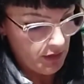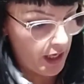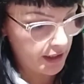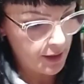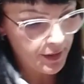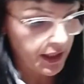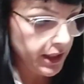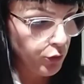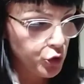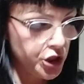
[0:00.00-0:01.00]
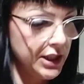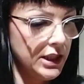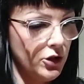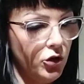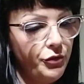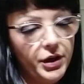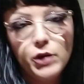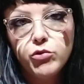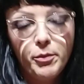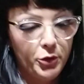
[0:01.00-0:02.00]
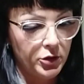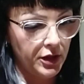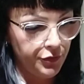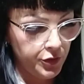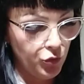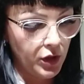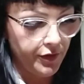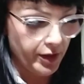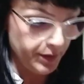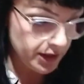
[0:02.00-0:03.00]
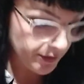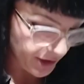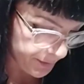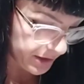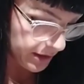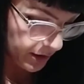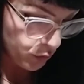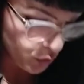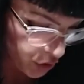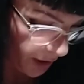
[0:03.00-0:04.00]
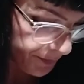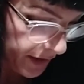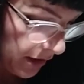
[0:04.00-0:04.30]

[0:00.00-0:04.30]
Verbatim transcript: anche magari lucidino fa la sua porca figura è veramente veramente caruccia